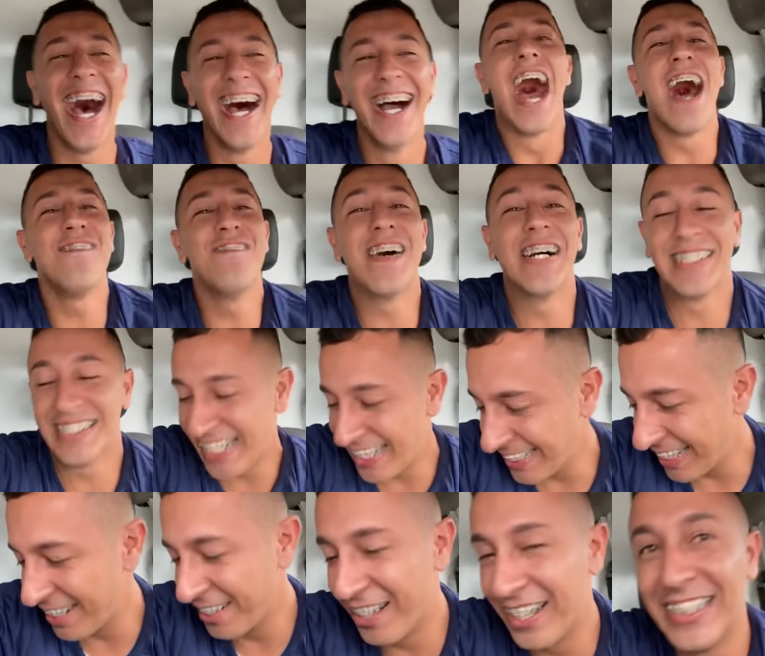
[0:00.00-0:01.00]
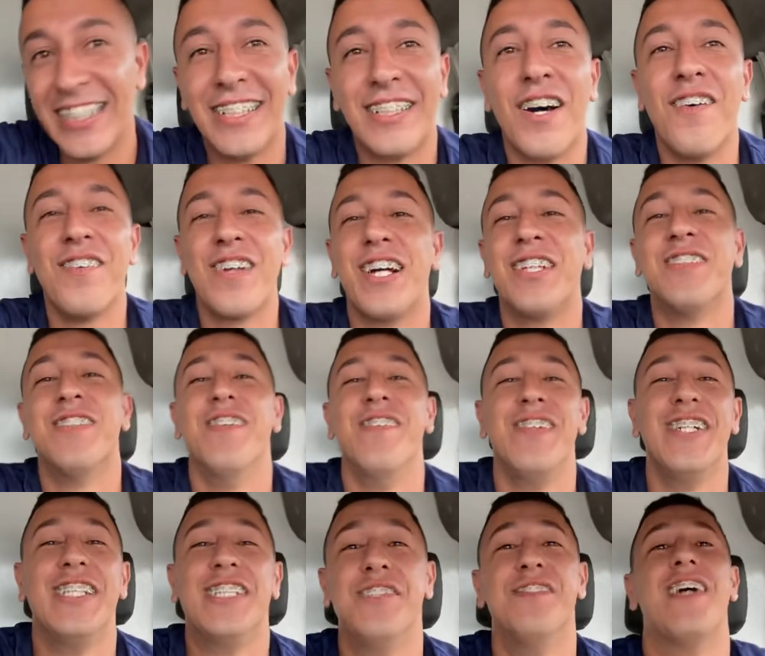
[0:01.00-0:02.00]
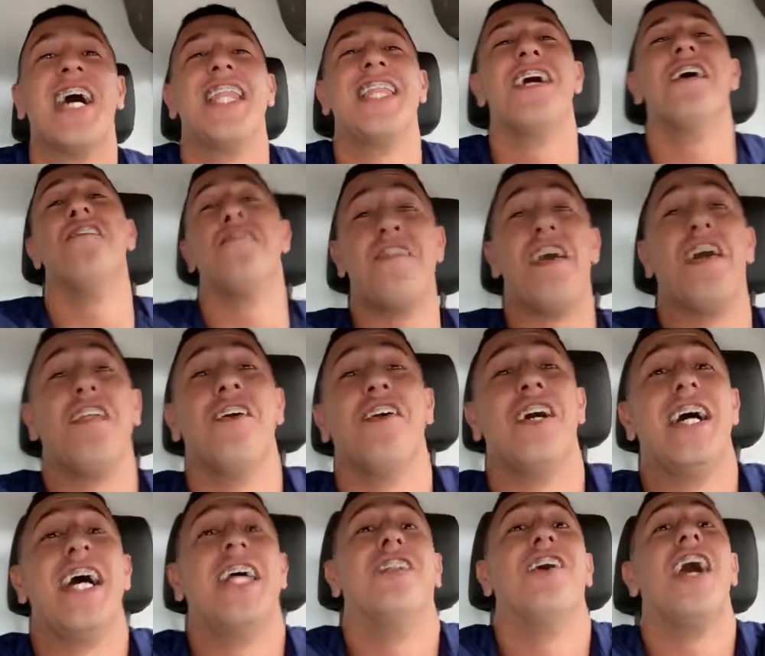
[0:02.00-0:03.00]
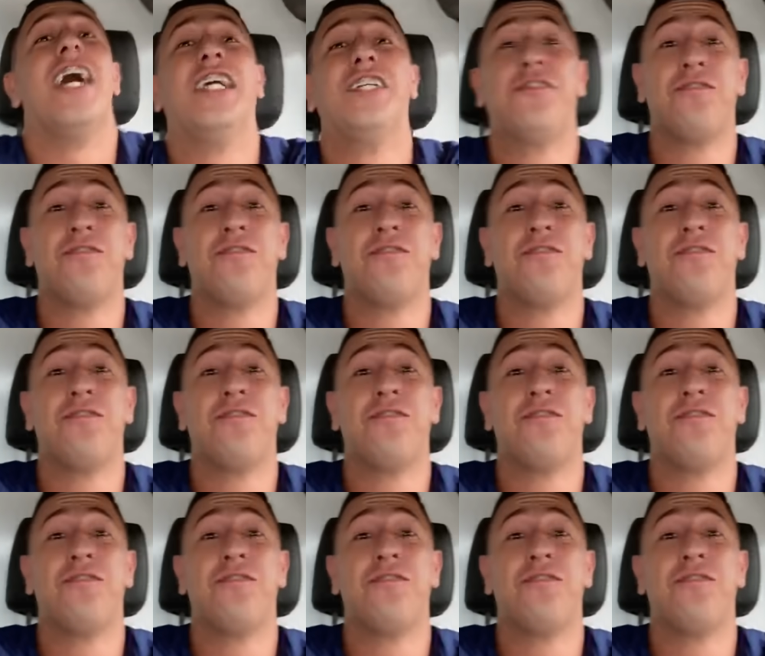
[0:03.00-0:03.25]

Rapaziada, é nóis. Até o próximo vídeo. Valeu, falou, é nóis.